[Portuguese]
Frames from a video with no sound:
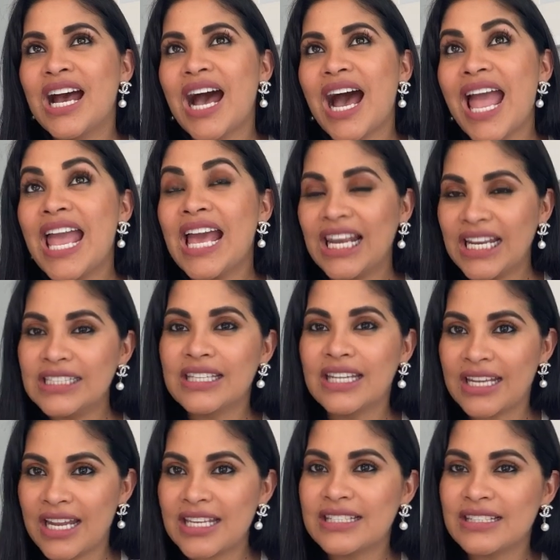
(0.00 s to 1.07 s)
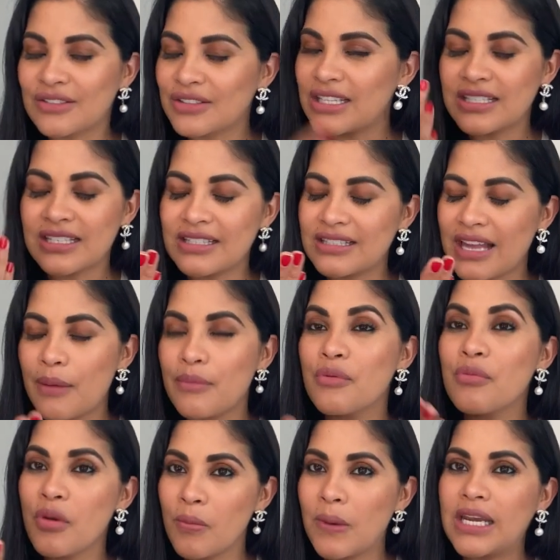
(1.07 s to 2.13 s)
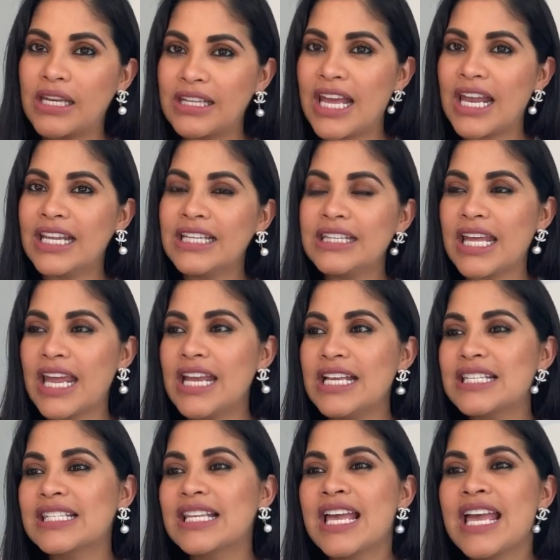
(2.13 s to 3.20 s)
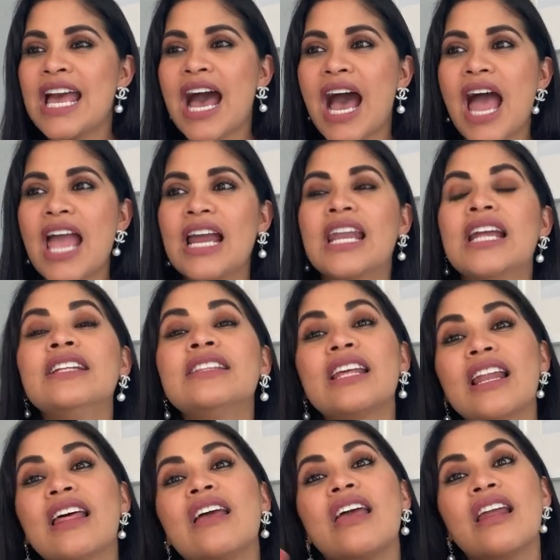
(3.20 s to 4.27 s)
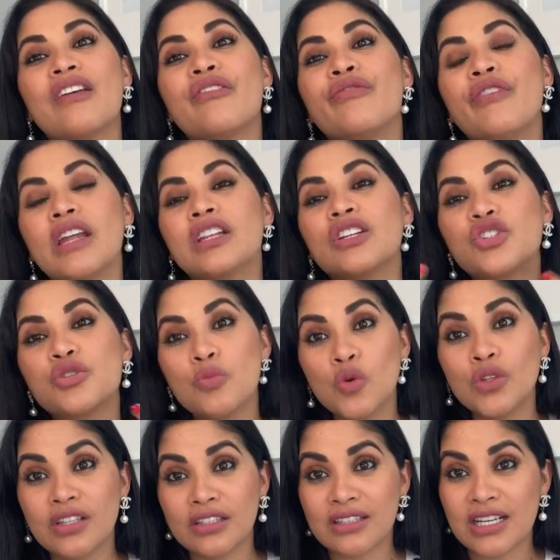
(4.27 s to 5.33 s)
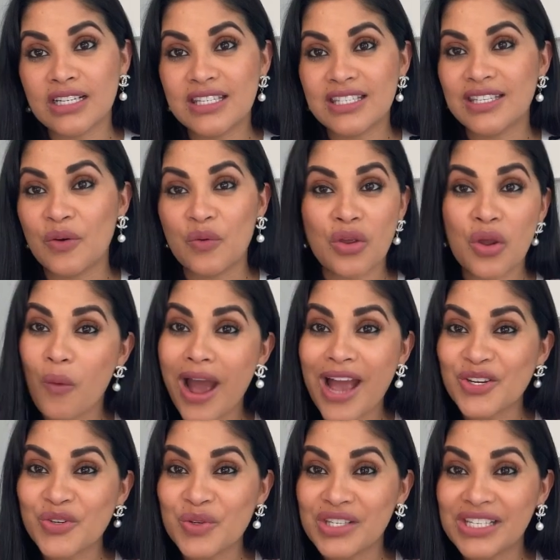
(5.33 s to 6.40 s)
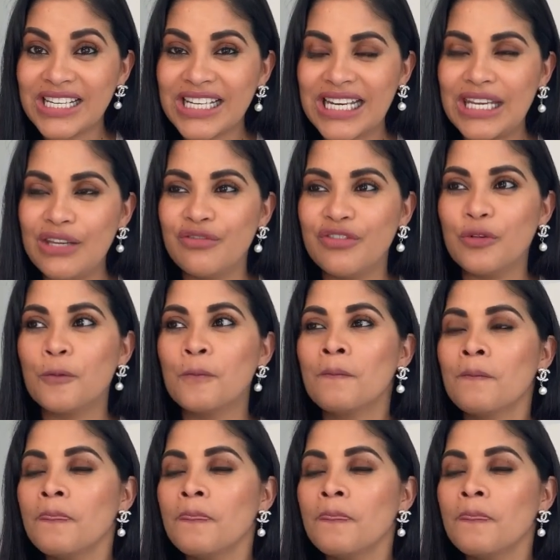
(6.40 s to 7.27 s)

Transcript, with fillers: A Irlanda, né? Não sei se você sabe, o meu marido é irlandês. A Irlanda, ela, ela é feita de muita tradição, e eu acho isso incrível.